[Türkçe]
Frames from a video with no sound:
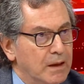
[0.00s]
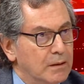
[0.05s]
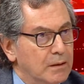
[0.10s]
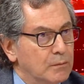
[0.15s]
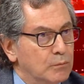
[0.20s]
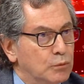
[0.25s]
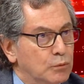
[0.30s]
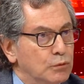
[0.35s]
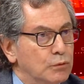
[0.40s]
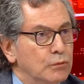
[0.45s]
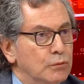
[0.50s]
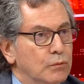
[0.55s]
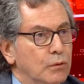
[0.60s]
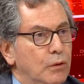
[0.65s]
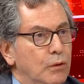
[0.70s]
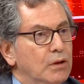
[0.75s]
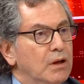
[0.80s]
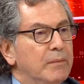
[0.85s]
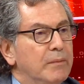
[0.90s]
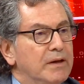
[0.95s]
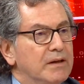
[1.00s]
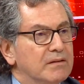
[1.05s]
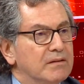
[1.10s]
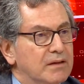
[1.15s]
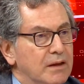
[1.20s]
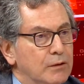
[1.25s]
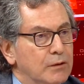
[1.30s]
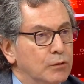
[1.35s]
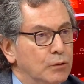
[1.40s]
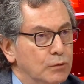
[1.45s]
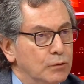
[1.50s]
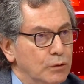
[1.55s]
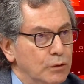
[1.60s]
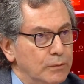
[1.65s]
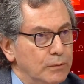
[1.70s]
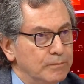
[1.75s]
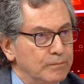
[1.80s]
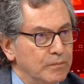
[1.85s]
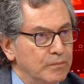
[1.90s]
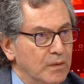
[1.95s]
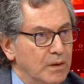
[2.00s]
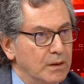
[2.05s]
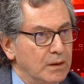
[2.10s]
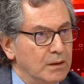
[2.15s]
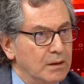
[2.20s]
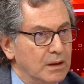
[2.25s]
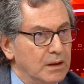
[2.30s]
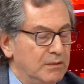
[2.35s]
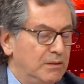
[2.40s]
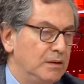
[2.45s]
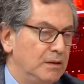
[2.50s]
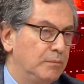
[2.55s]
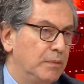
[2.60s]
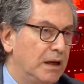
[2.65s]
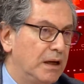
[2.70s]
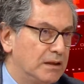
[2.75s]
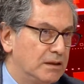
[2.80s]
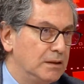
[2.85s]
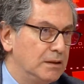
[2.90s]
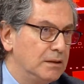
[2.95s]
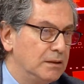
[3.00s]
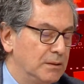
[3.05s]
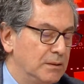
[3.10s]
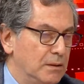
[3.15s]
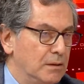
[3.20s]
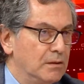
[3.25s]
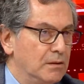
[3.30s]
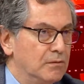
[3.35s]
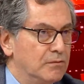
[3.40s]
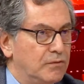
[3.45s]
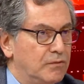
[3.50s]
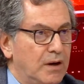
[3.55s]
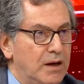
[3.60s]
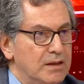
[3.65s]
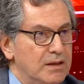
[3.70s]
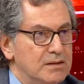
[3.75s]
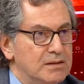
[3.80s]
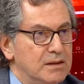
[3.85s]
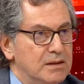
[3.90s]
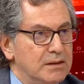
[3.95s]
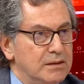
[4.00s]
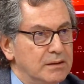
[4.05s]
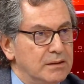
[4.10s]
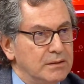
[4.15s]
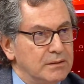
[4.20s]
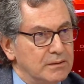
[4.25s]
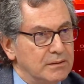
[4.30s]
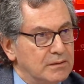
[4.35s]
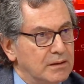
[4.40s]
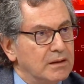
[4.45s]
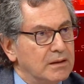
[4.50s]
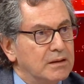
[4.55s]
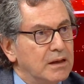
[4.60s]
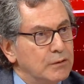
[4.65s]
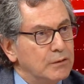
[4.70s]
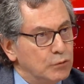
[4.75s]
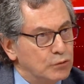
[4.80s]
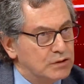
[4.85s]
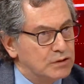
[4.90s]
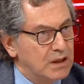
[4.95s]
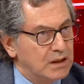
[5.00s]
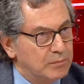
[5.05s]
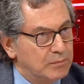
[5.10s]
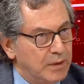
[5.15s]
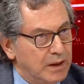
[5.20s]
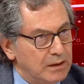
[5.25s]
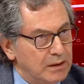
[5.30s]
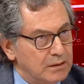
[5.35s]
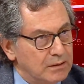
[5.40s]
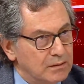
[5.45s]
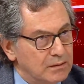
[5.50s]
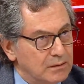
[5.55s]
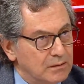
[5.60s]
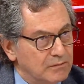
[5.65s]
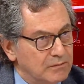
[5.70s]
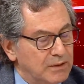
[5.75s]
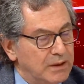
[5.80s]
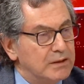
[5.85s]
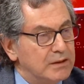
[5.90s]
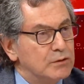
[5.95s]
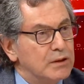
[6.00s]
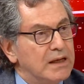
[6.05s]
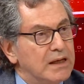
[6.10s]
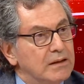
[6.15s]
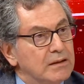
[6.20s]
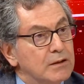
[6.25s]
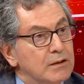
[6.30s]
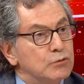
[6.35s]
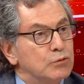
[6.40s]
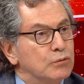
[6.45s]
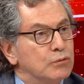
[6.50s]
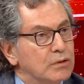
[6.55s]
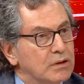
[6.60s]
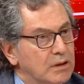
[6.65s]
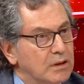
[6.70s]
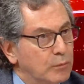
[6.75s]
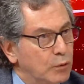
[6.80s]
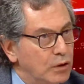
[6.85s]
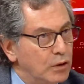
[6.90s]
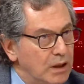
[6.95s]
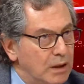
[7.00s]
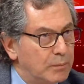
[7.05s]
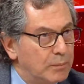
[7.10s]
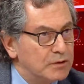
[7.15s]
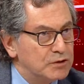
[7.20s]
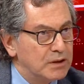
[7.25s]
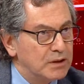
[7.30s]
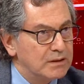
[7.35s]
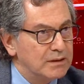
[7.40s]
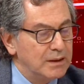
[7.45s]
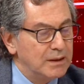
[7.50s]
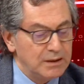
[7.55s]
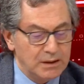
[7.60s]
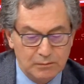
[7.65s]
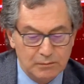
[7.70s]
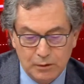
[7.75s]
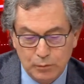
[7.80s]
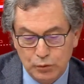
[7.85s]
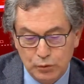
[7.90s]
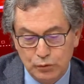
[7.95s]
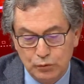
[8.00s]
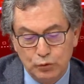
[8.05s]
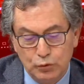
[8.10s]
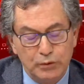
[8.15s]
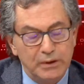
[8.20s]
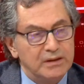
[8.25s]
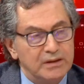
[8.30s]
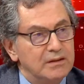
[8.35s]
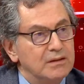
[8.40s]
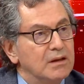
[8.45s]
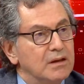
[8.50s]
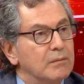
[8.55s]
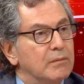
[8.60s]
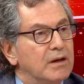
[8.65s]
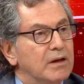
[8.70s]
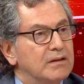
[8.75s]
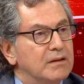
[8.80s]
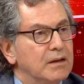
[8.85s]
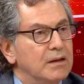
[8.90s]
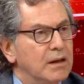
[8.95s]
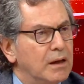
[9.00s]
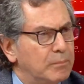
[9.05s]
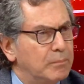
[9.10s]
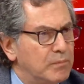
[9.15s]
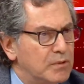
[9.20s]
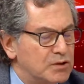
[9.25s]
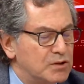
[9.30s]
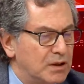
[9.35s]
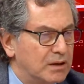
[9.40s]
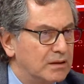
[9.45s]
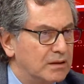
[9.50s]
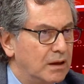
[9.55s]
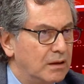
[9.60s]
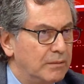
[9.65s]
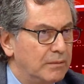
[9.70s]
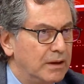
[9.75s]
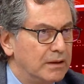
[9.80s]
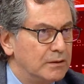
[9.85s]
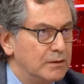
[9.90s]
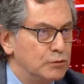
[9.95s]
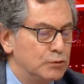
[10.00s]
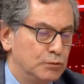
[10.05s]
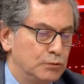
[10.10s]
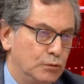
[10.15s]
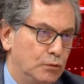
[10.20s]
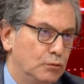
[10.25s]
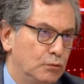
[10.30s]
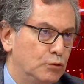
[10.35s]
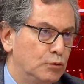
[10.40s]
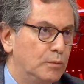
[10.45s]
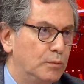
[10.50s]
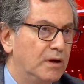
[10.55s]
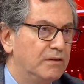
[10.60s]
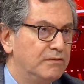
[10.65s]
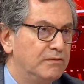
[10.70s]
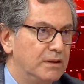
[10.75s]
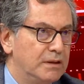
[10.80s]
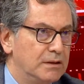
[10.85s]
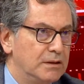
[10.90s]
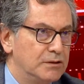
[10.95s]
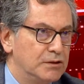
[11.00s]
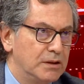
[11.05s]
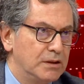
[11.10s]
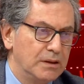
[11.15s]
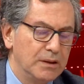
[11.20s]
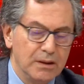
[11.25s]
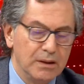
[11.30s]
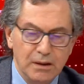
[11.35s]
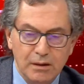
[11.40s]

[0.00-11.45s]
Bunun önlemenin tek yolu Evet belki faizleri tekrar yükseltmek ve eninde sonunda da böyle yapacaklar ama bunu Nurettin Nebati ile yapmayacaklar belki. Çünkü o kurban verilecek.